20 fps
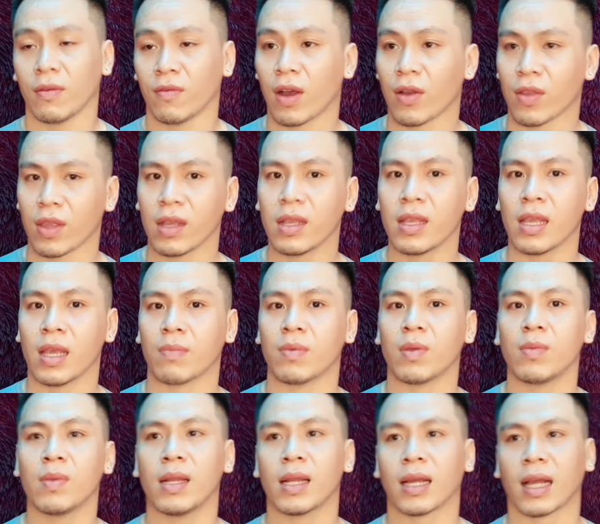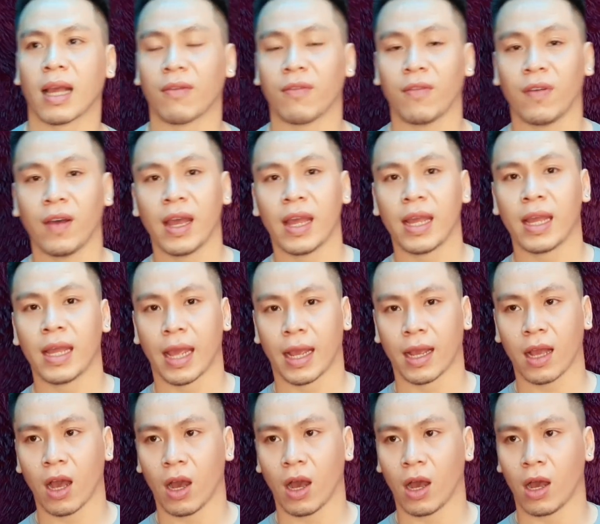vào những dịp giống như là cà phê
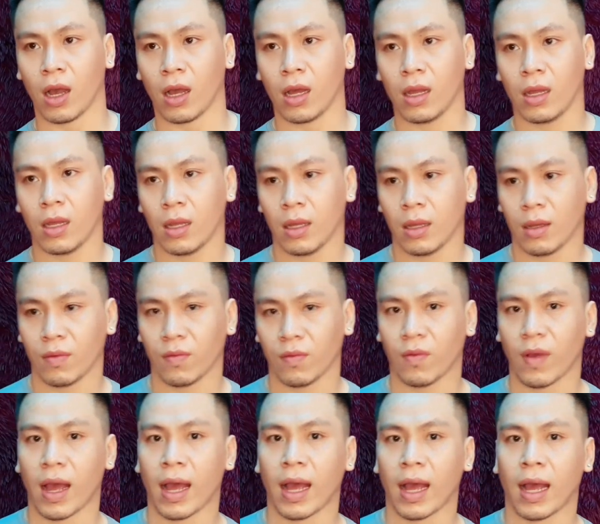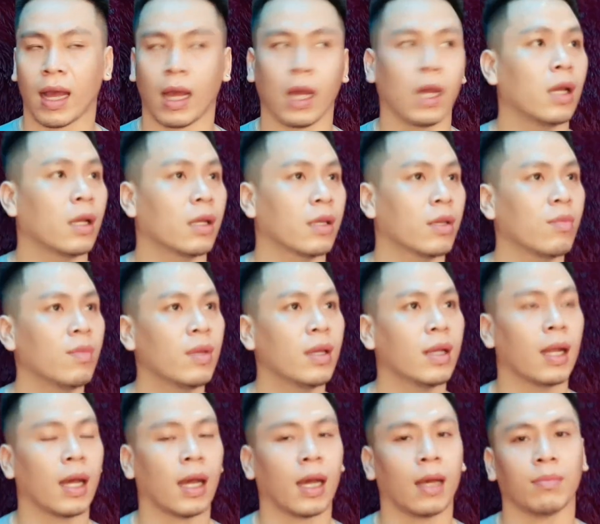hẹn hò và giống như
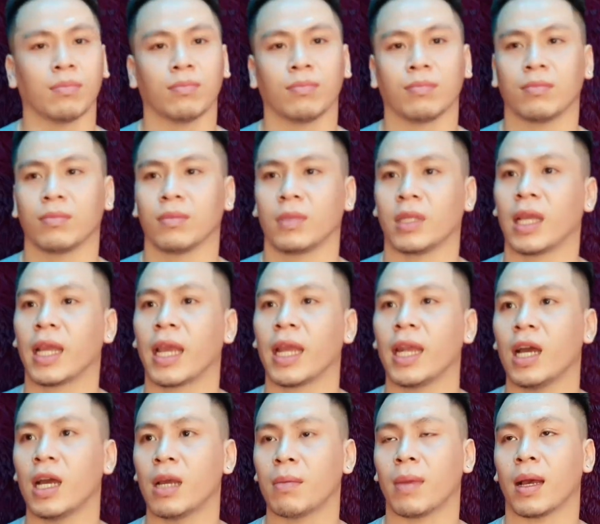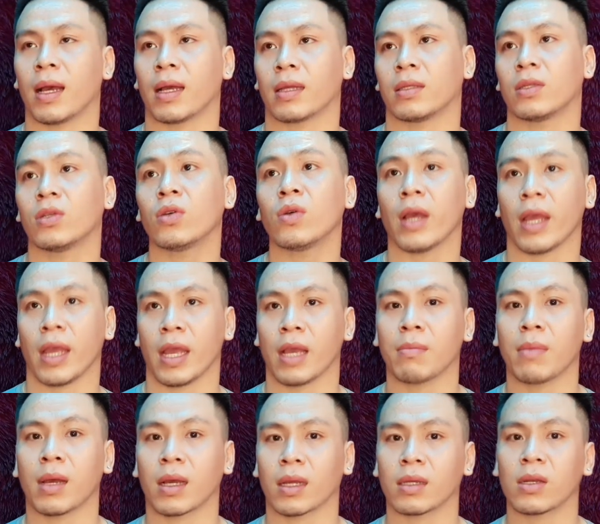là những cái nơi mà xuất hiện
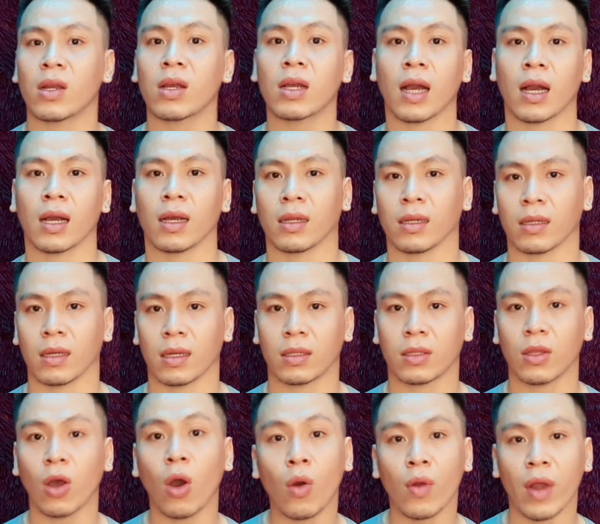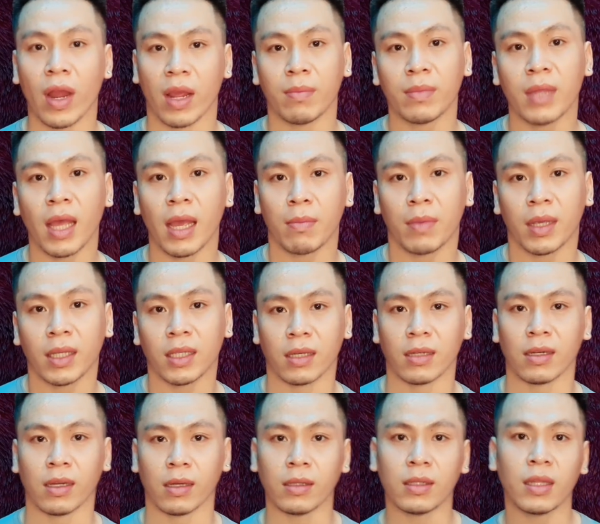mà nó cần tô điểm thêm cái
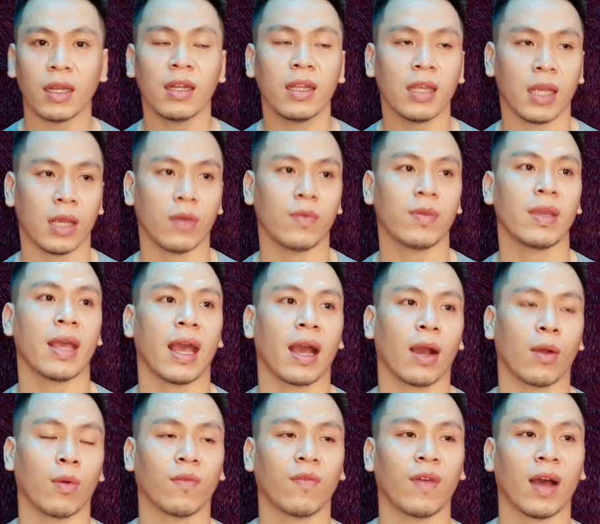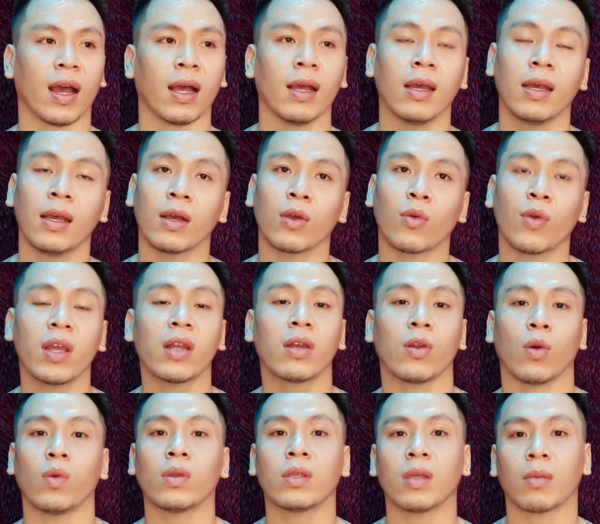sự nữ tính dịu dàng và quyến
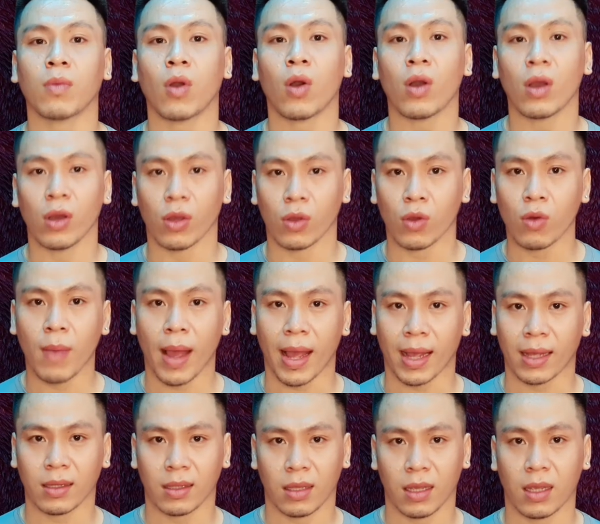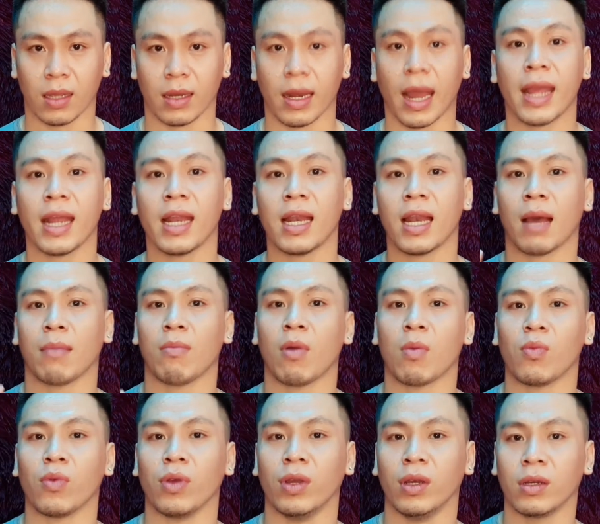rũ trong con người của bạn thì đây là một
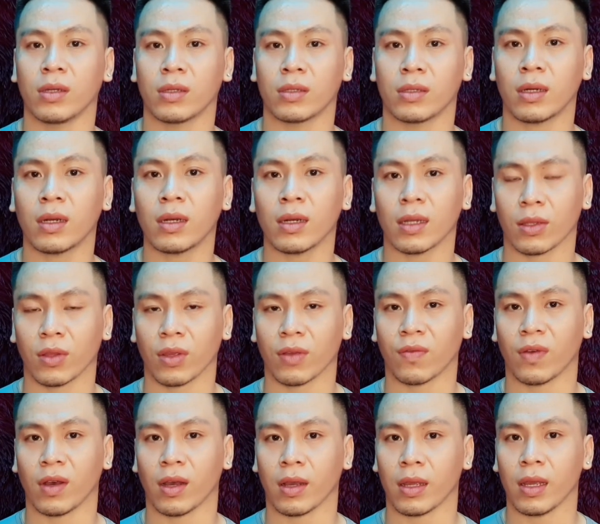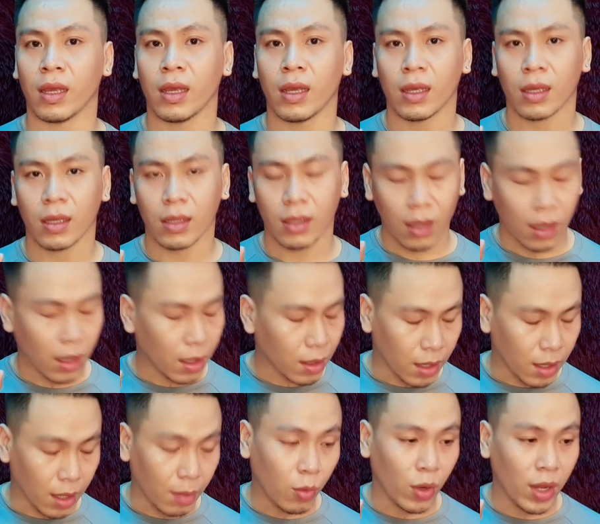mùi hương rất là tuyệt vời dạ,
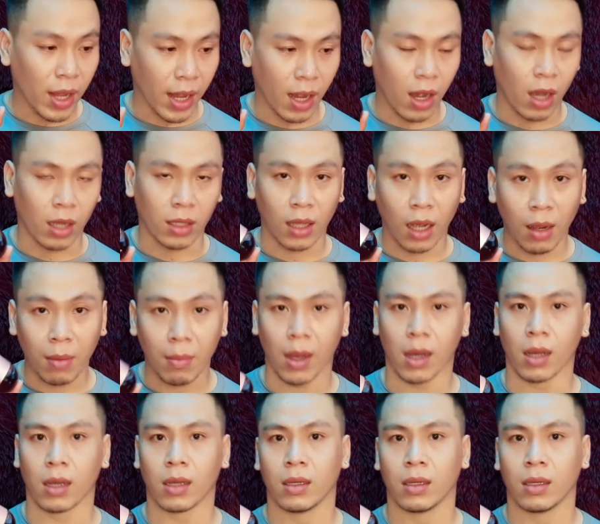những buổi hẹn hò thân mật